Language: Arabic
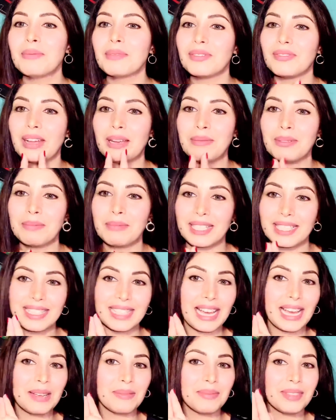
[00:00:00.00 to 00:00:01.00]
كيف عاملين مع
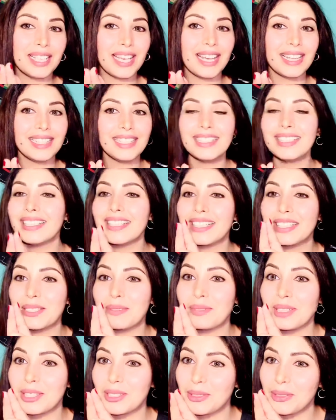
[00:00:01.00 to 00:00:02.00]
الصحه مزيانين
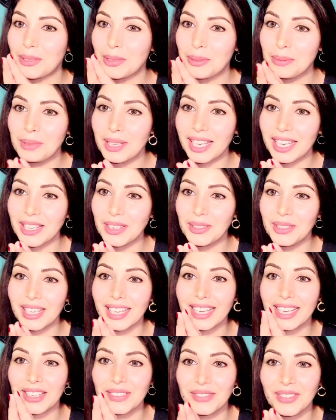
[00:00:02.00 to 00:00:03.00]
كنتمنى تكونوا بخير وعلى
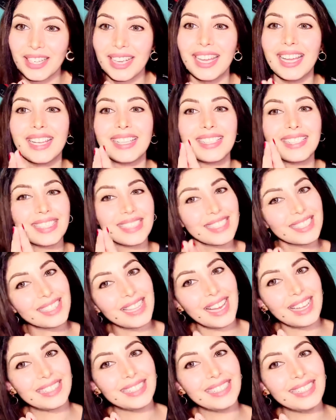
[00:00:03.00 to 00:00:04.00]
خير فرحانين
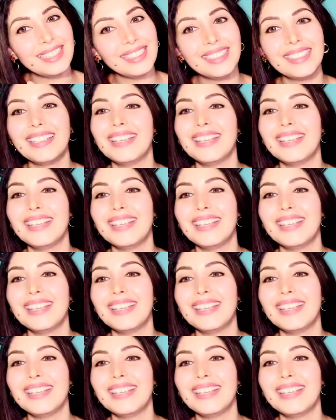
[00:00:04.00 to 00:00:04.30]
نشطانين